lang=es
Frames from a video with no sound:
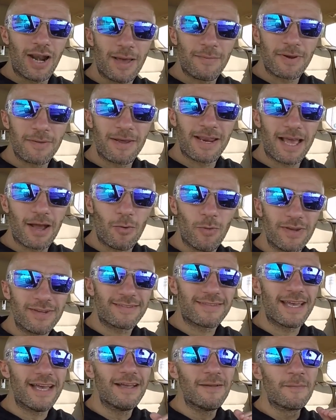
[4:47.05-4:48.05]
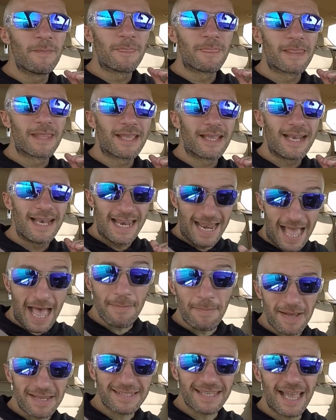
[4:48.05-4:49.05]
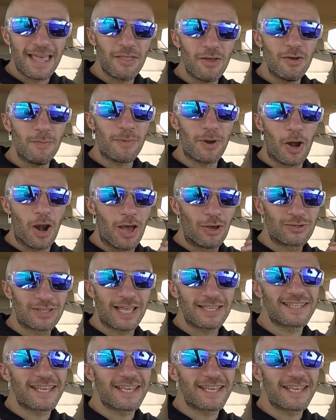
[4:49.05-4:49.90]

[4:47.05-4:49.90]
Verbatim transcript: la primera cuesta, la ha pasado, pero la otra